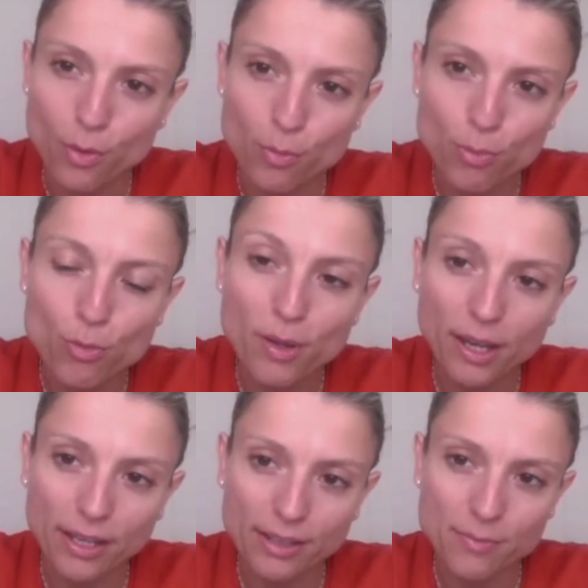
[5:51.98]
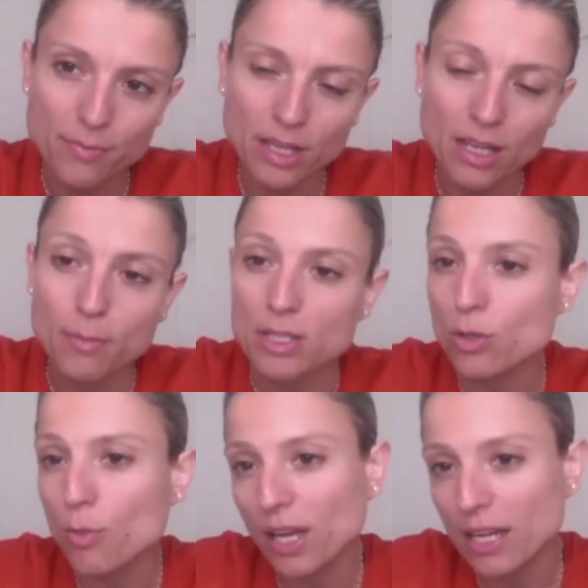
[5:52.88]
plus pérennes. Parce
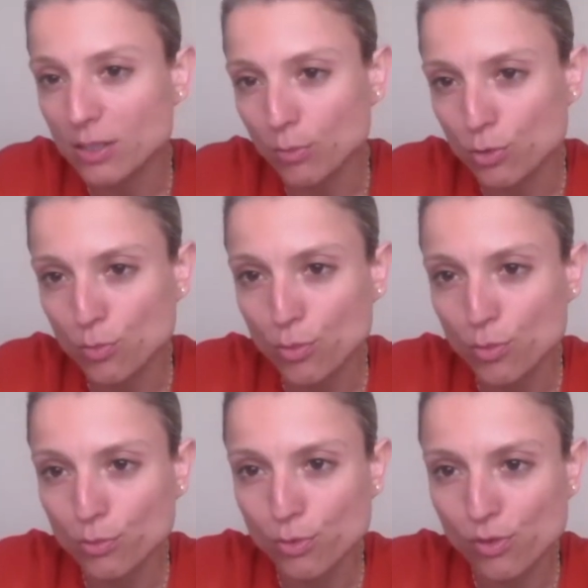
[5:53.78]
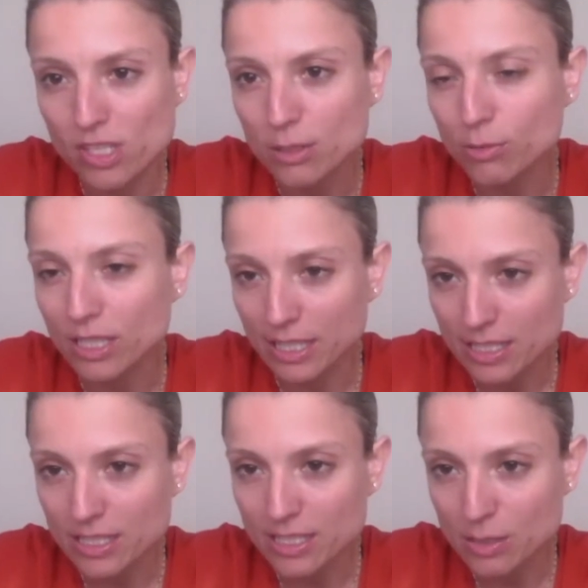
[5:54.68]
que par exemple, je peux te dire, OK,
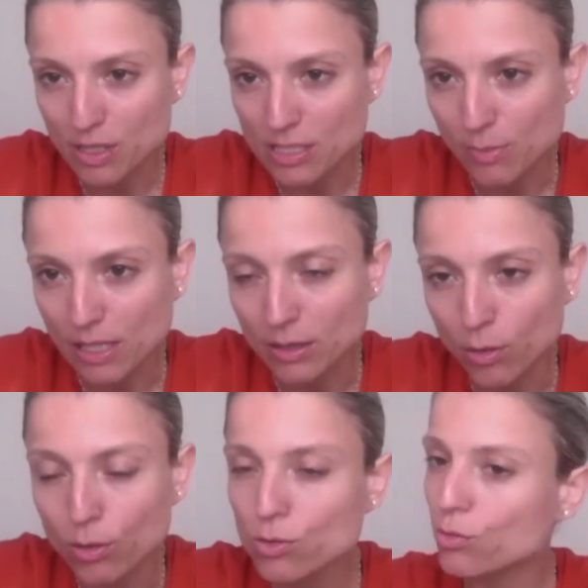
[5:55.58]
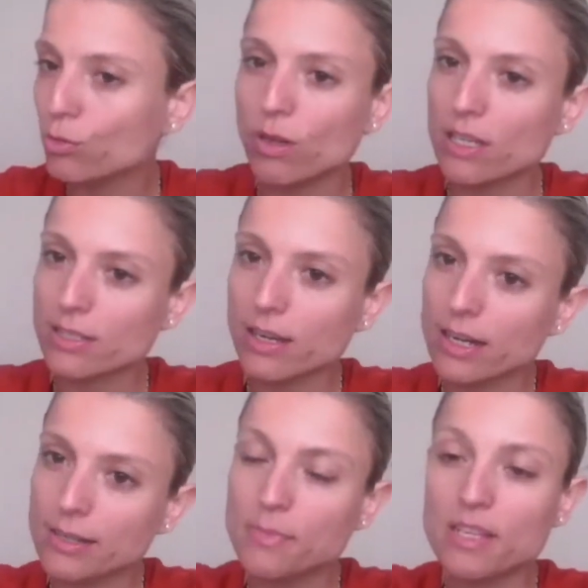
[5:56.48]
qu'est-ce qui se passe maintenant sur de
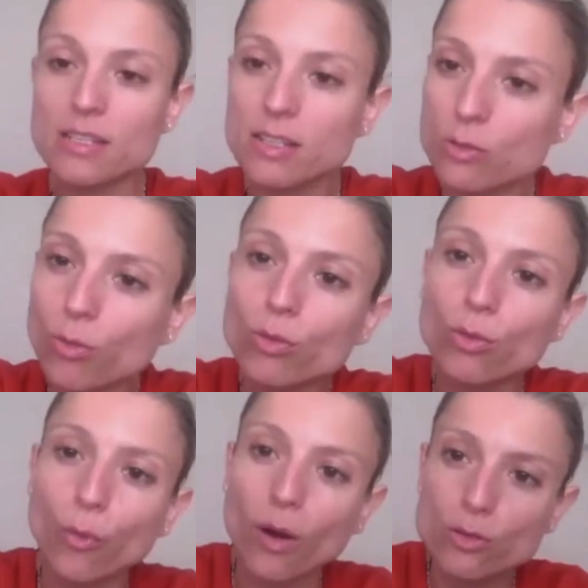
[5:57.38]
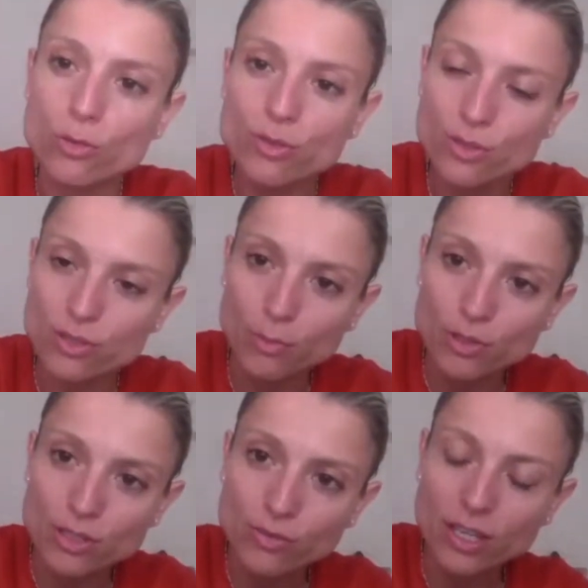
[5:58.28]
l'astral Et si ça se trouve, dans trois jours, ce sera
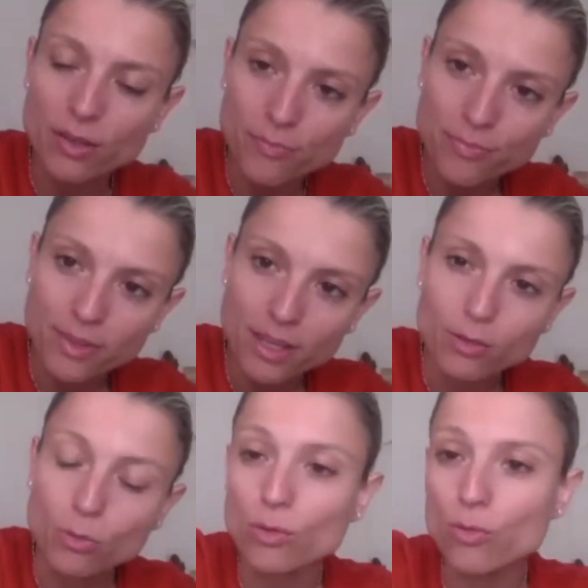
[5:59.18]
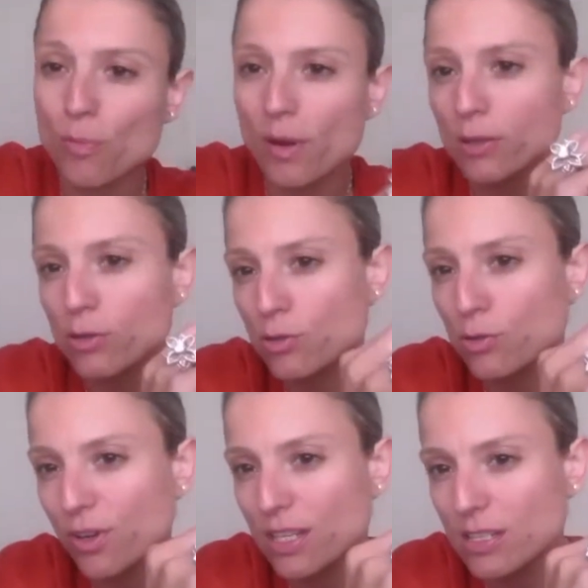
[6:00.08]
modifié. Donc il ne faut pas que
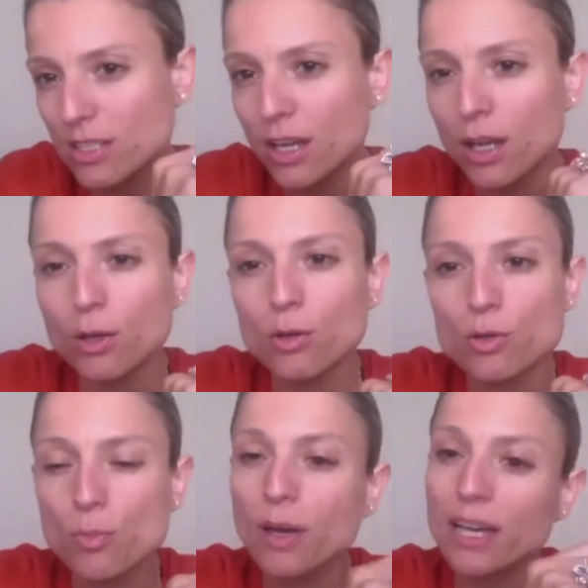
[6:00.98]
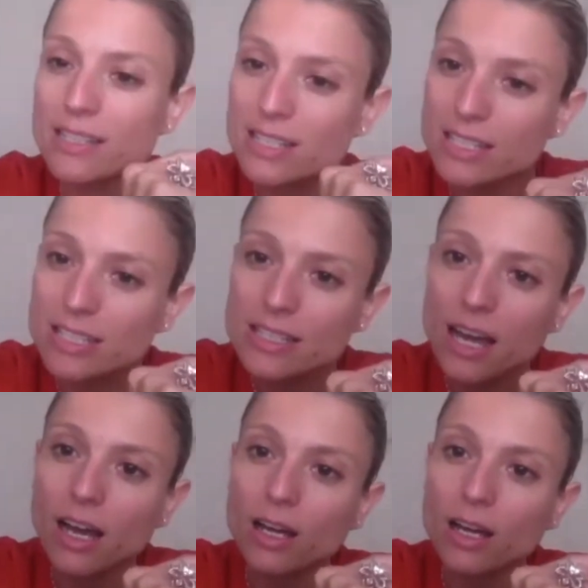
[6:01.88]
je fasse, que je prenne ce qu'il y a